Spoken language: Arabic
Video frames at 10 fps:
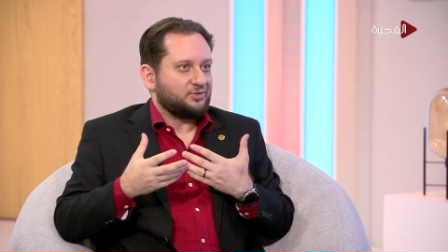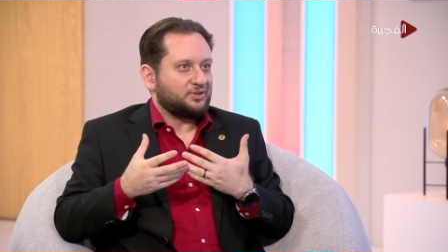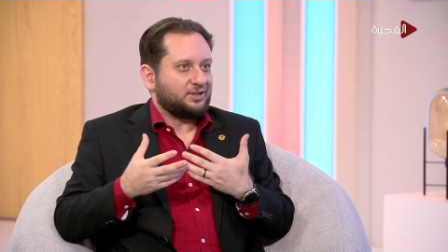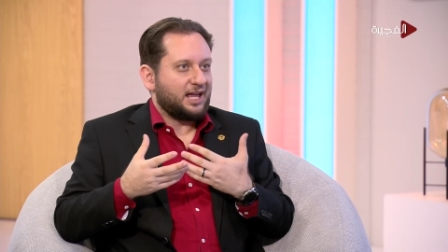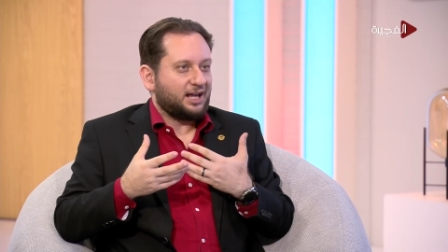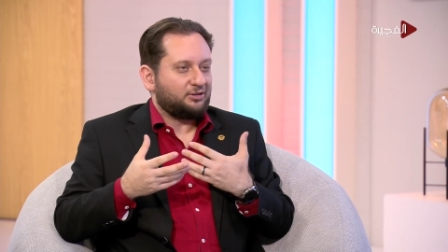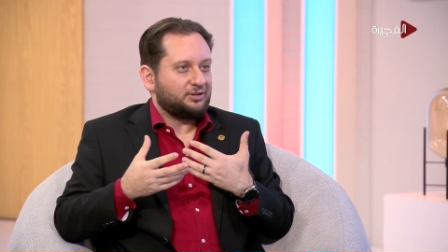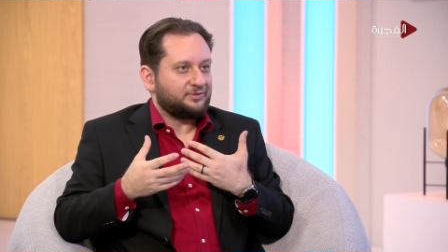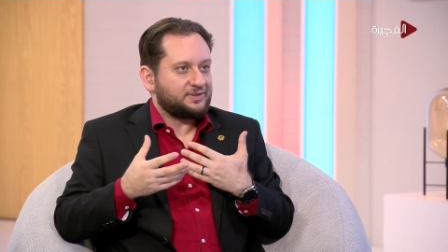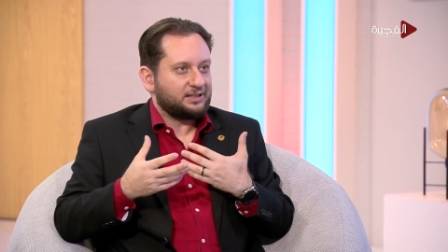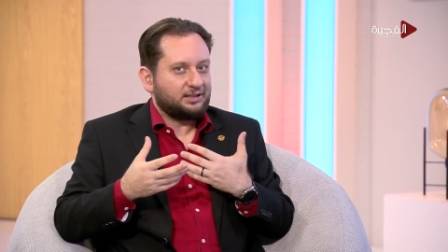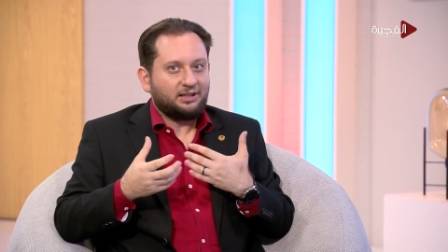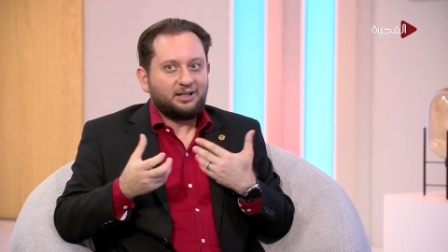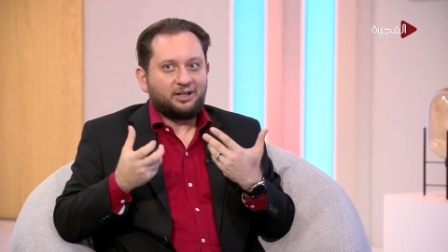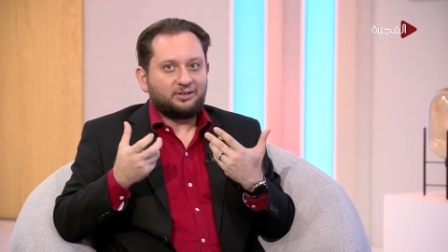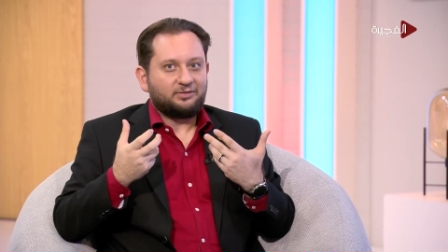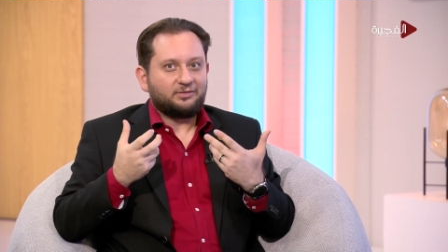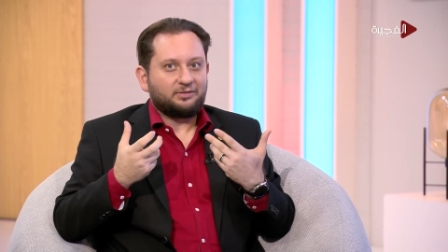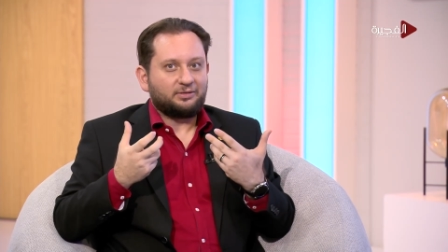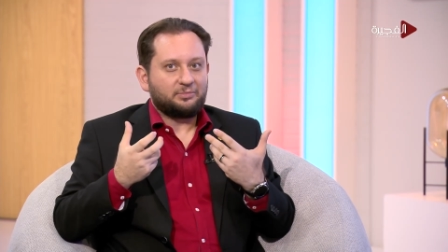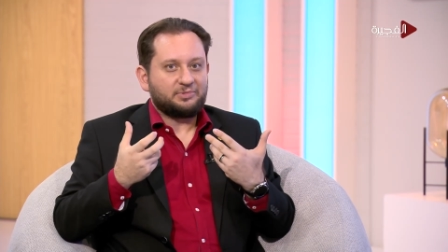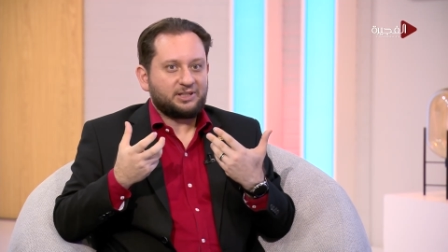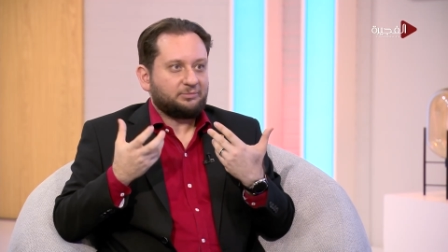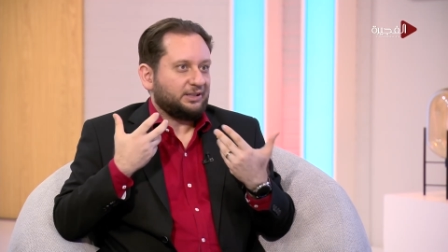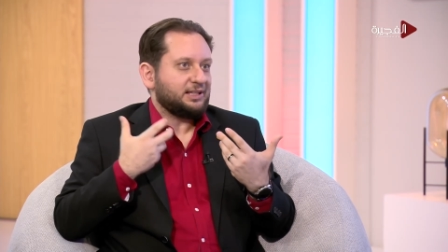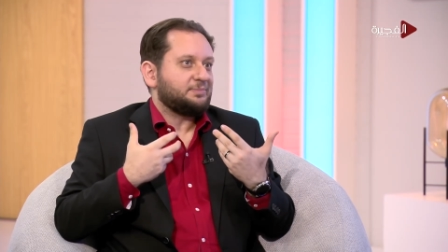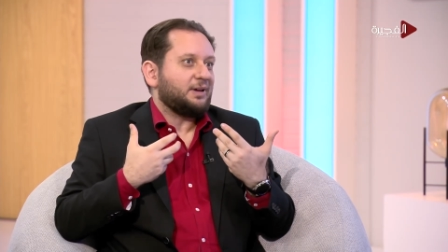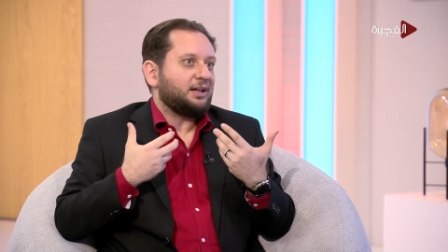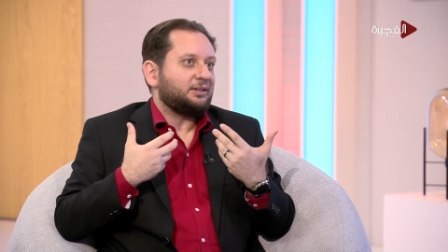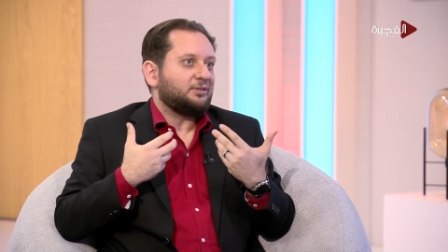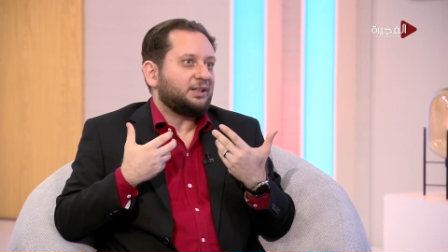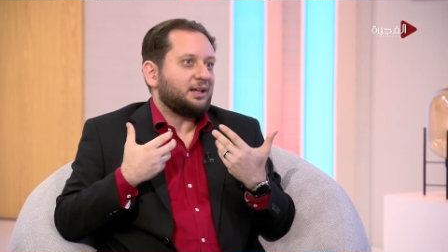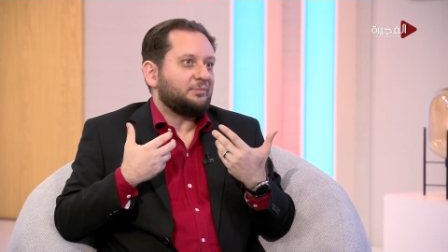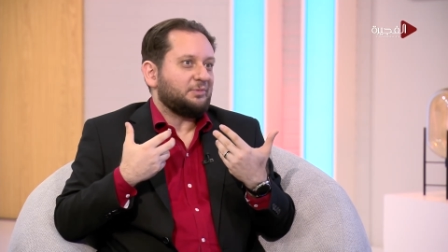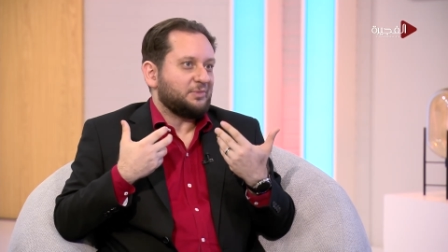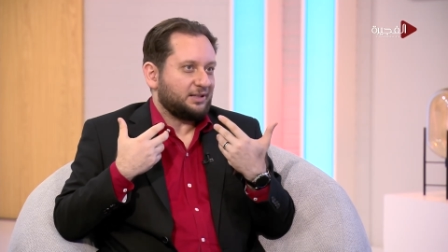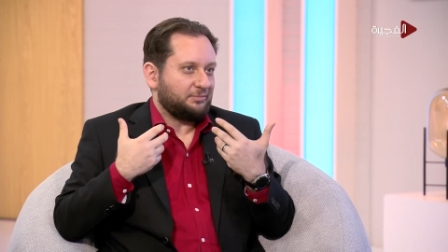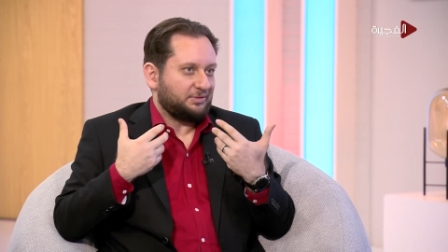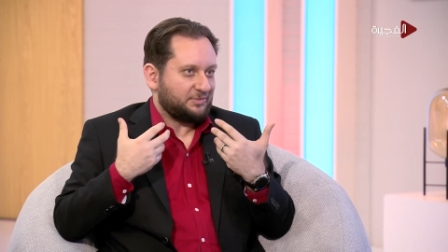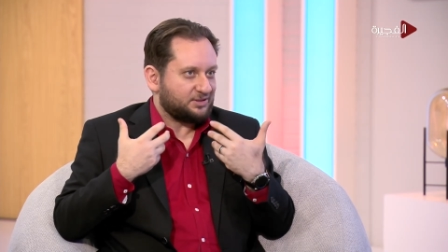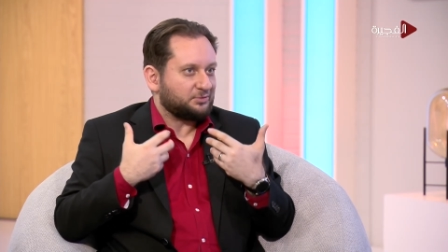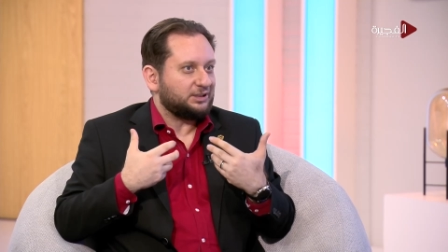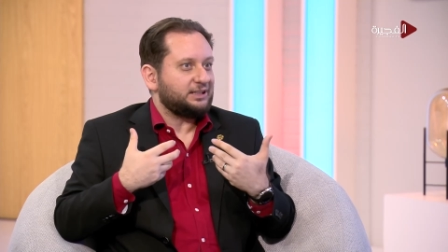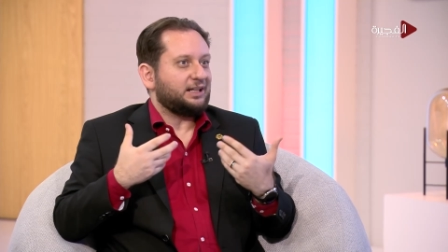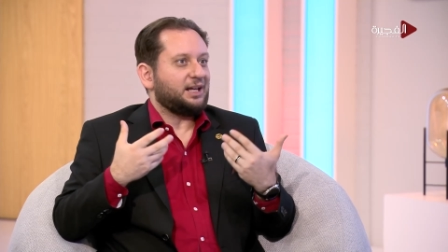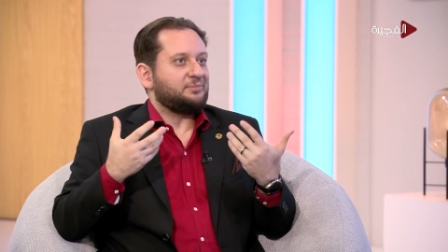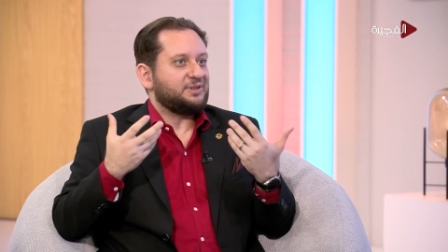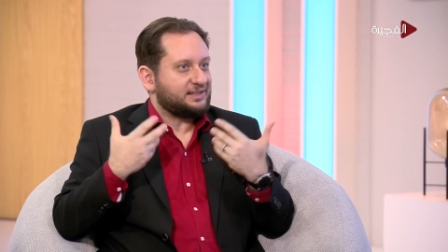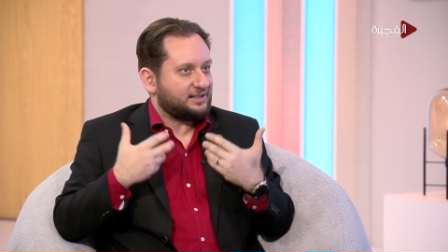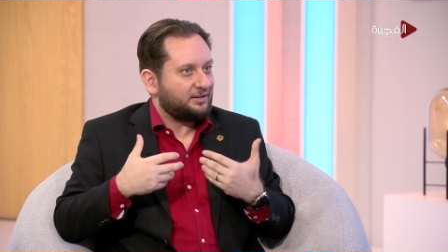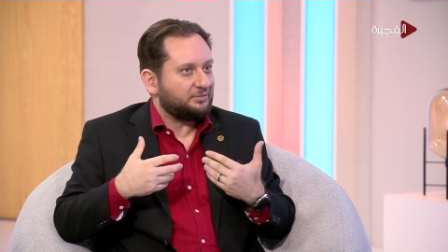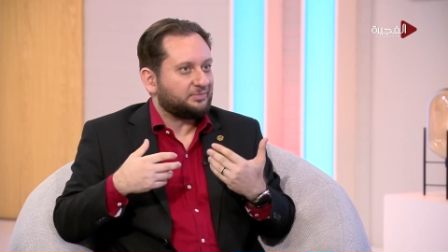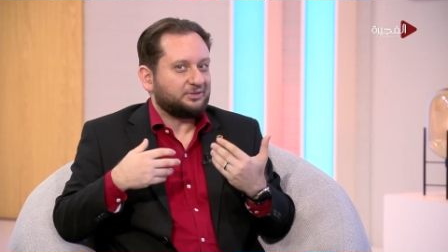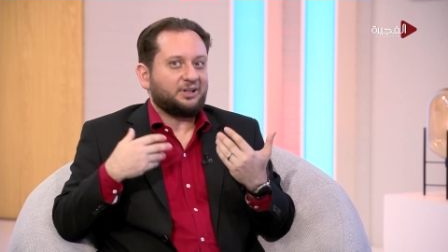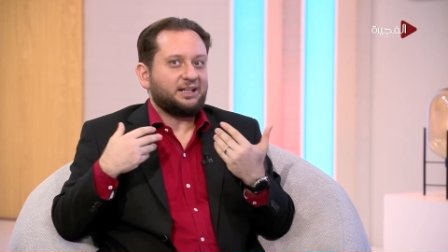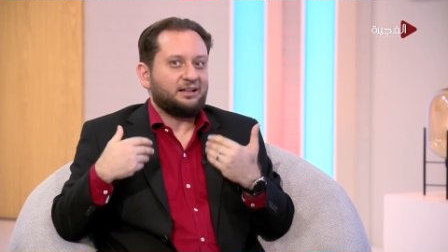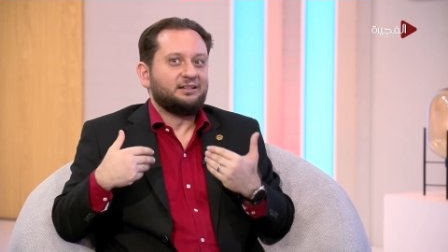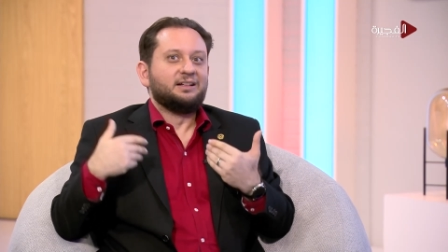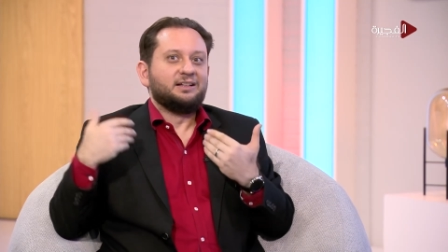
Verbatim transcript: داخله نفسي انه بصير بحس بقى انه انا بالمسؤوليه بالذنب انه انا